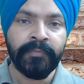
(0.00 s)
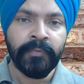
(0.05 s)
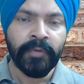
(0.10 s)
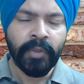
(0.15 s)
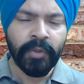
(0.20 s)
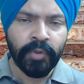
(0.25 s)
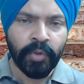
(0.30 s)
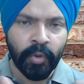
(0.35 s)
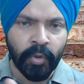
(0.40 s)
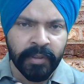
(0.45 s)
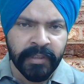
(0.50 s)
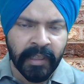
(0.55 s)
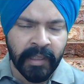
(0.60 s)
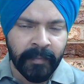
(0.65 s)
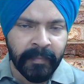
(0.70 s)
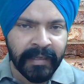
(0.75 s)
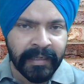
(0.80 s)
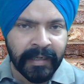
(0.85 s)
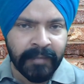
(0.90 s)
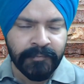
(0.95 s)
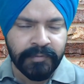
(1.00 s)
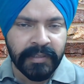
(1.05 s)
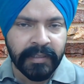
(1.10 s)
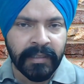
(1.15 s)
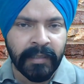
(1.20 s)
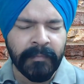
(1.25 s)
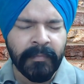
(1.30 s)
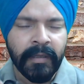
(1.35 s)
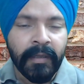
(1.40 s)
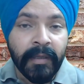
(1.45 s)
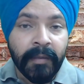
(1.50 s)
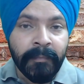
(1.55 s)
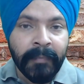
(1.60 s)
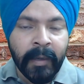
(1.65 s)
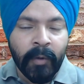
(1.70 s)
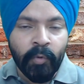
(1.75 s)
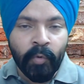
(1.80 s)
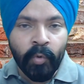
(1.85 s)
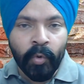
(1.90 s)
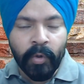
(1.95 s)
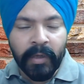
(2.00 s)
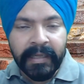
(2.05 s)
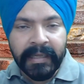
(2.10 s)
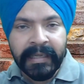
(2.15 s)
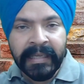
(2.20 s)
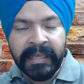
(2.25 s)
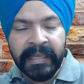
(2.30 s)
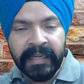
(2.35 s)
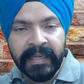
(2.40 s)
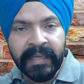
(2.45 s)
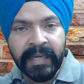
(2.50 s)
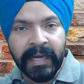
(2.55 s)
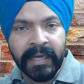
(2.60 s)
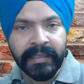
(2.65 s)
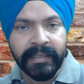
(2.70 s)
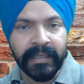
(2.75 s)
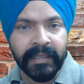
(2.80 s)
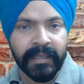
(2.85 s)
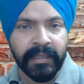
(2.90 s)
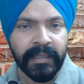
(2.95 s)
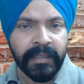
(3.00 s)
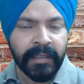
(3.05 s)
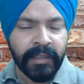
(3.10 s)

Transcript: तो दो दिन में कम से कम मैं वो एरिया की